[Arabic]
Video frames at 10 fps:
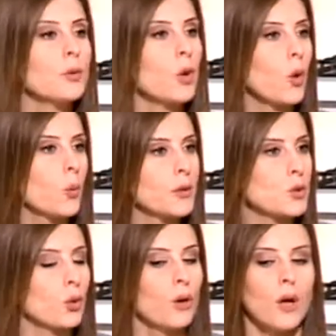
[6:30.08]
بيروحوا
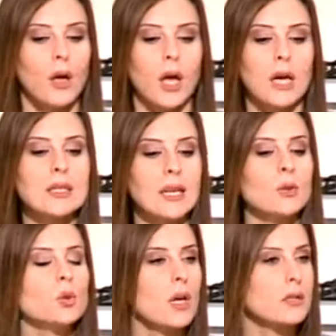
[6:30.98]
وبيجوا كثير
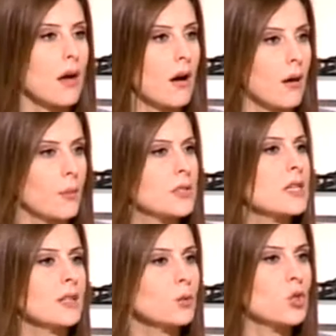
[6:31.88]
عندهم اصحاب
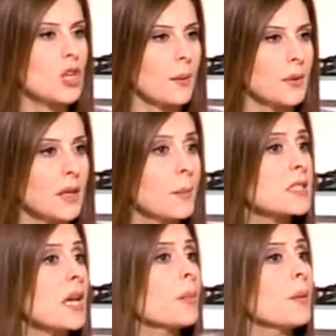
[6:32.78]
كثير عندهم شعبيه
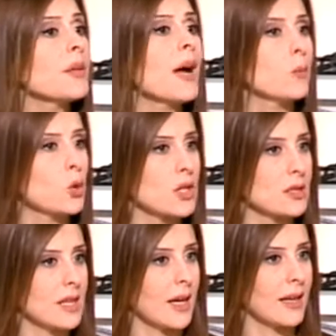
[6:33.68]
بس كمان بيعملوا
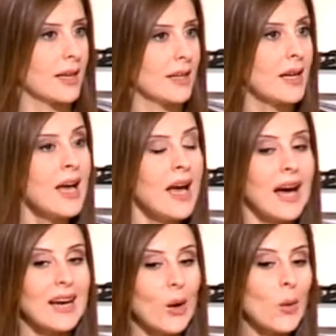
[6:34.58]
صديق خيالي
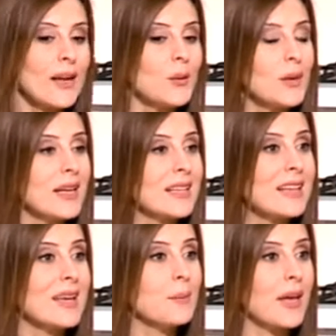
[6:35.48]
هلا هول
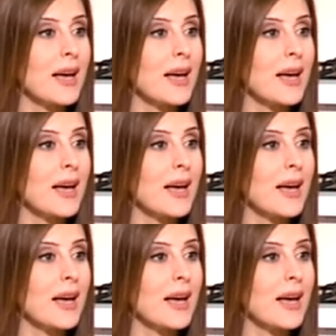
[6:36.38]
الاولاد ليه